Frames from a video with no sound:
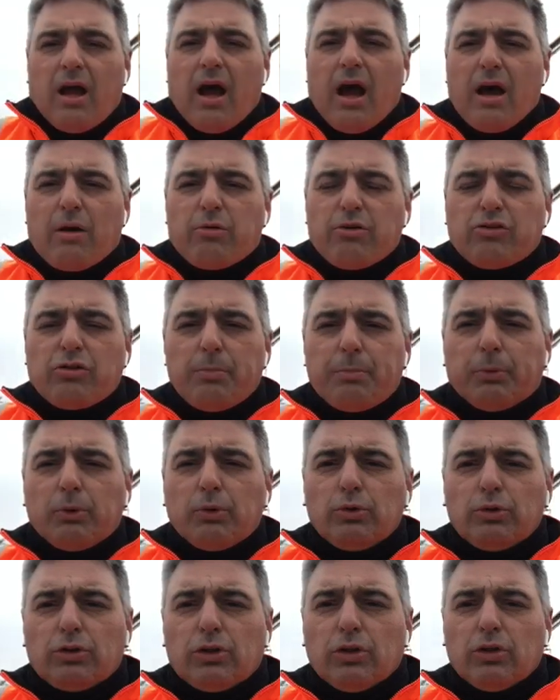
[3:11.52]
A questo
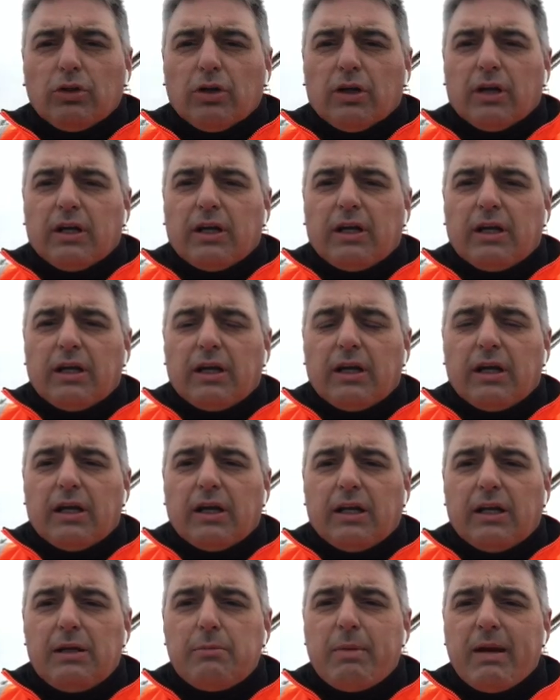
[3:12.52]
punto
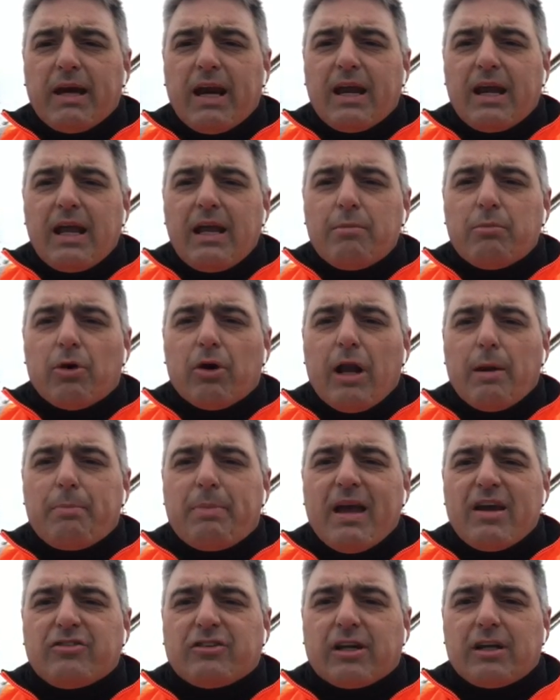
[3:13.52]
eh, libereremo la
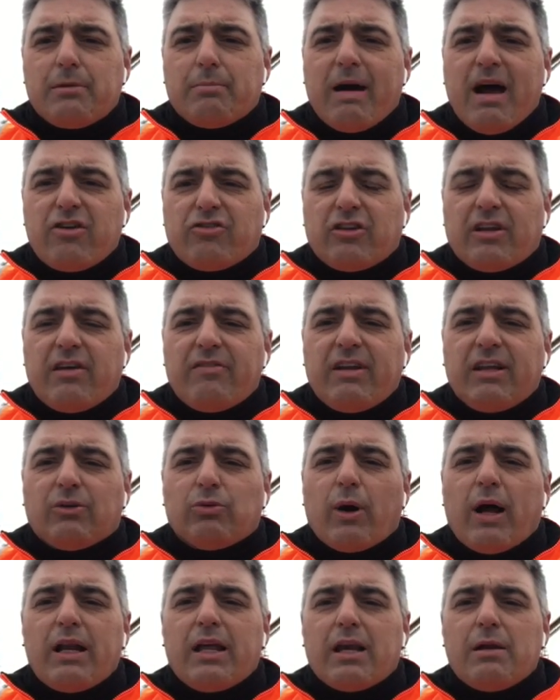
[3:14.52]
piastra di base da
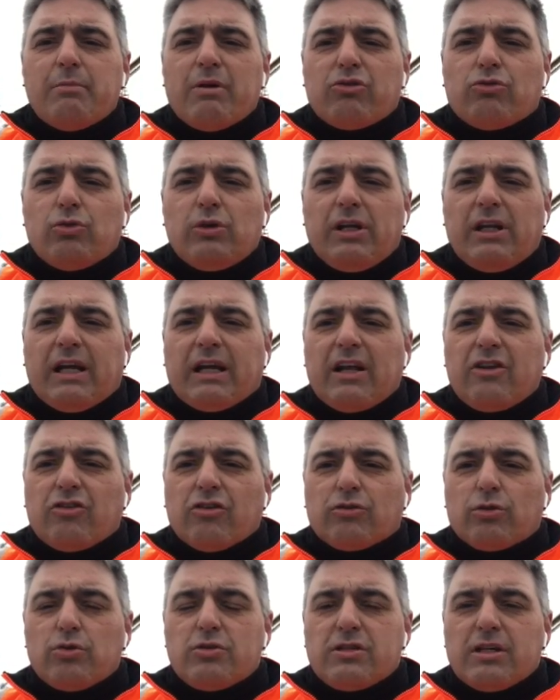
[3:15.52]
eventuali rimasugli di
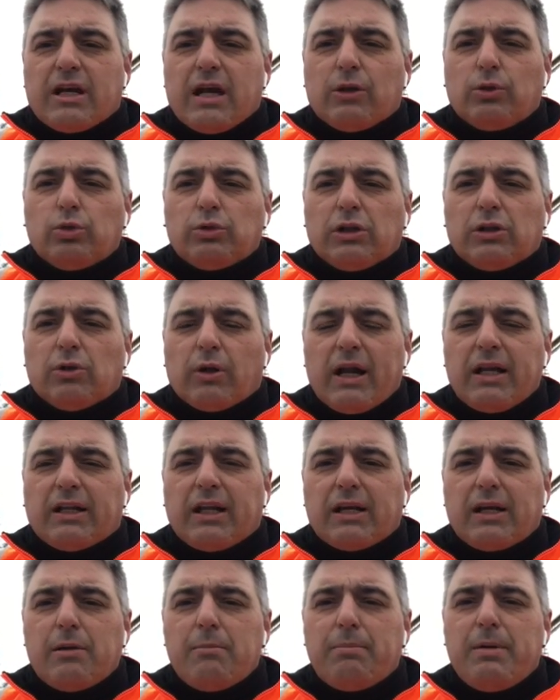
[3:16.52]
calcestruzzi caduti
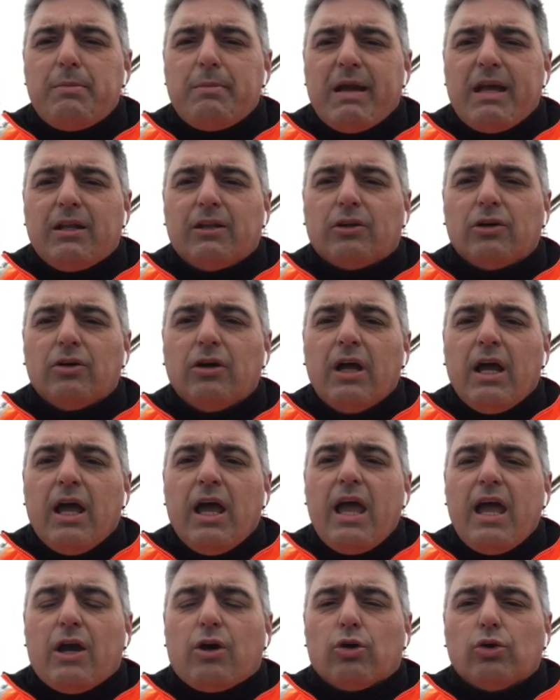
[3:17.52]
durante il riempimento
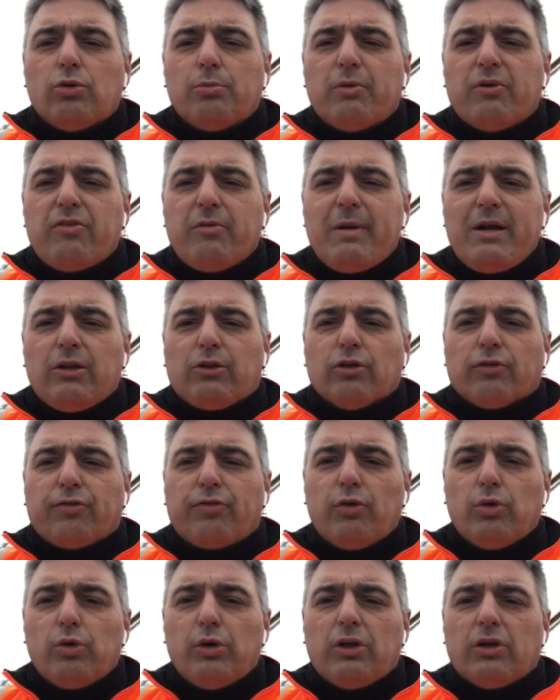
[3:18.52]
e con un movimento
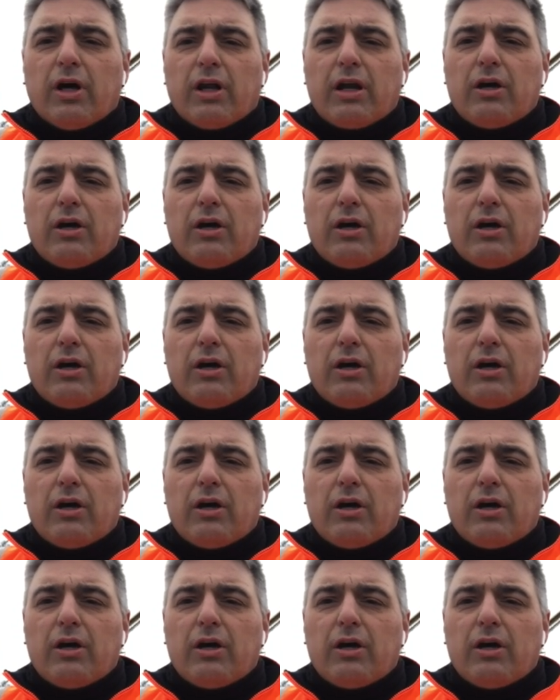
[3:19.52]
fluido e